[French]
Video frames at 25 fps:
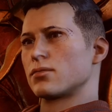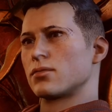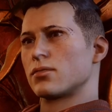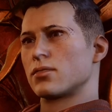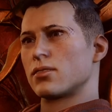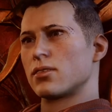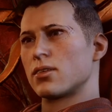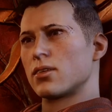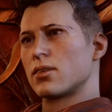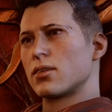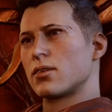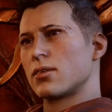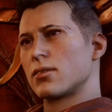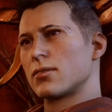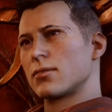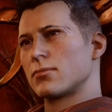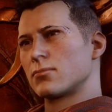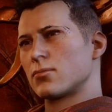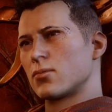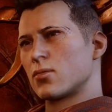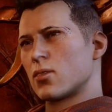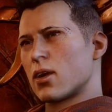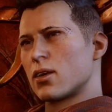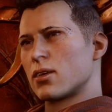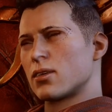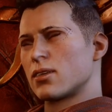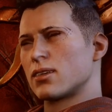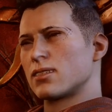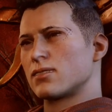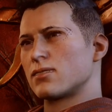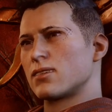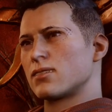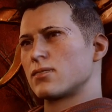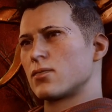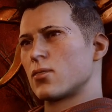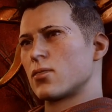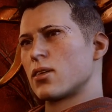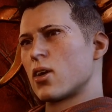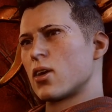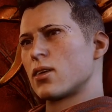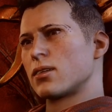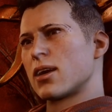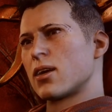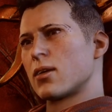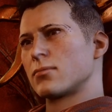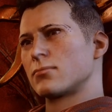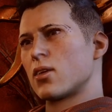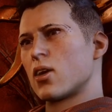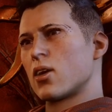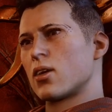C'est moi qui vais vous donner la
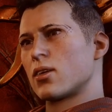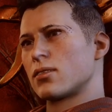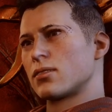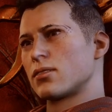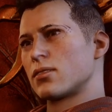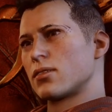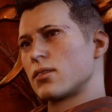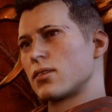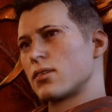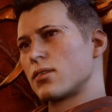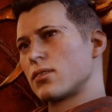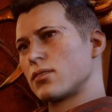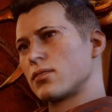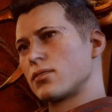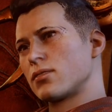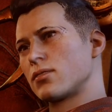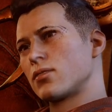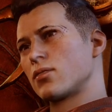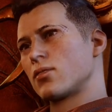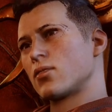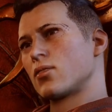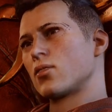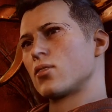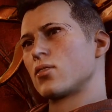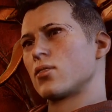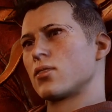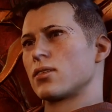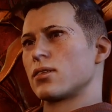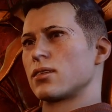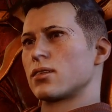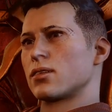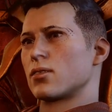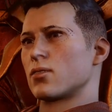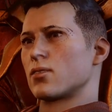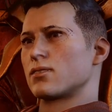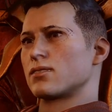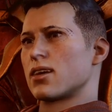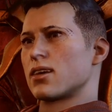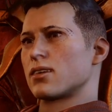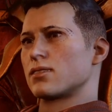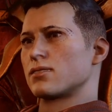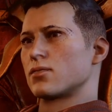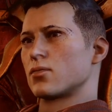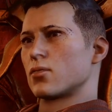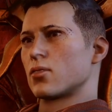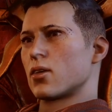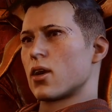mort. Une nouvelle fois.